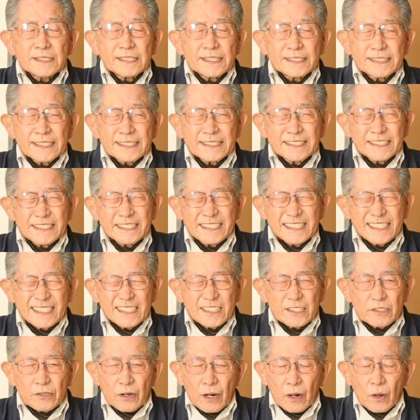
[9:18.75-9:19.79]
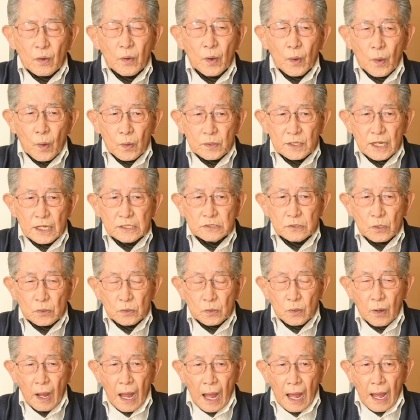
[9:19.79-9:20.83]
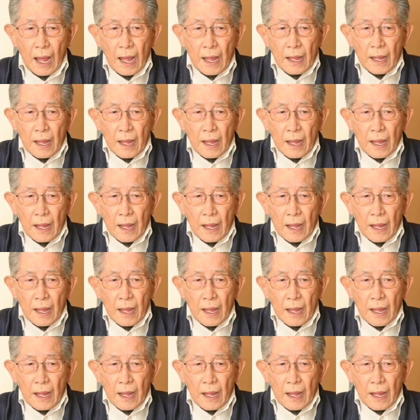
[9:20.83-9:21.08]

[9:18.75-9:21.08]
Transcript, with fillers: チチチっていうような声を出すことが